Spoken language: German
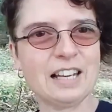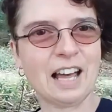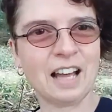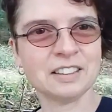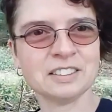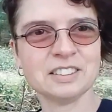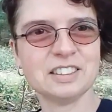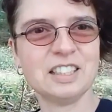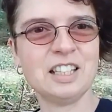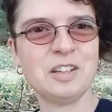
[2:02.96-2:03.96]
einladen.
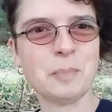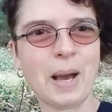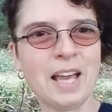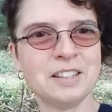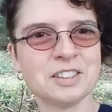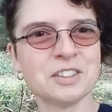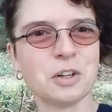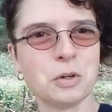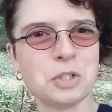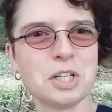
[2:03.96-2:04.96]
In meinen
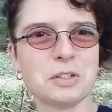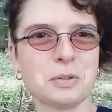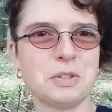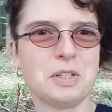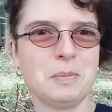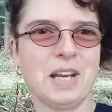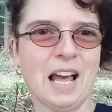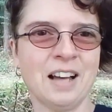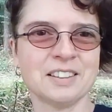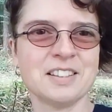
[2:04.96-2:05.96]
Coachings und
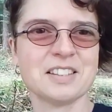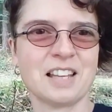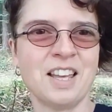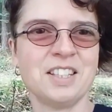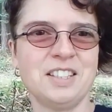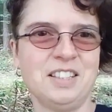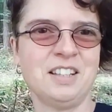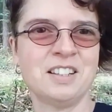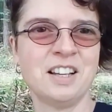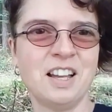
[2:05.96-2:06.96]
Seminaren zeige ich
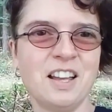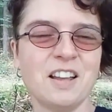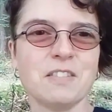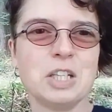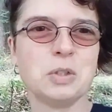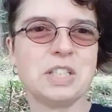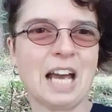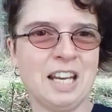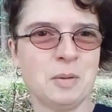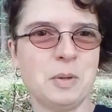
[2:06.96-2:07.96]
dir, wie du
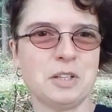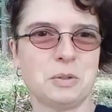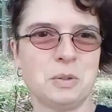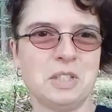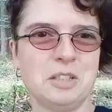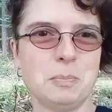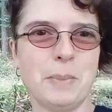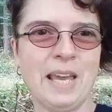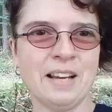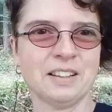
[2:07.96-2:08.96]
deine persönlichen
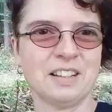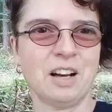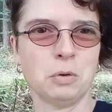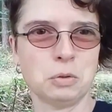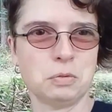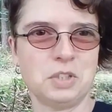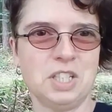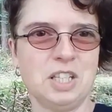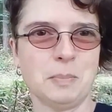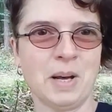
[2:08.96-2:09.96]
Bären
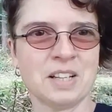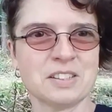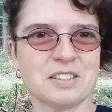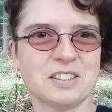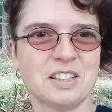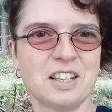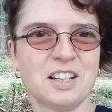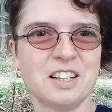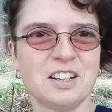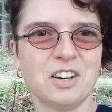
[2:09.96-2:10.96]
ausfindig machst
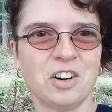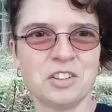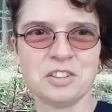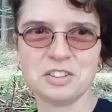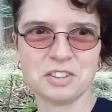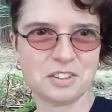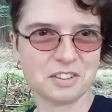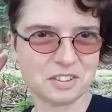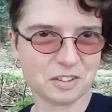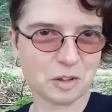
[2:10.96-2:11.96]
und
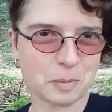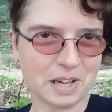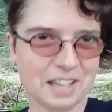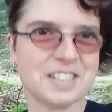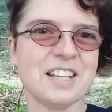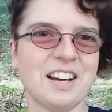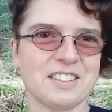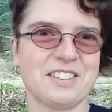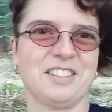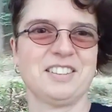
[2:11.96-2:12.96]
über Land
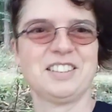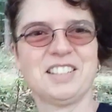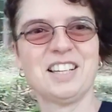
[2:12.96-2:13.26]
jagst.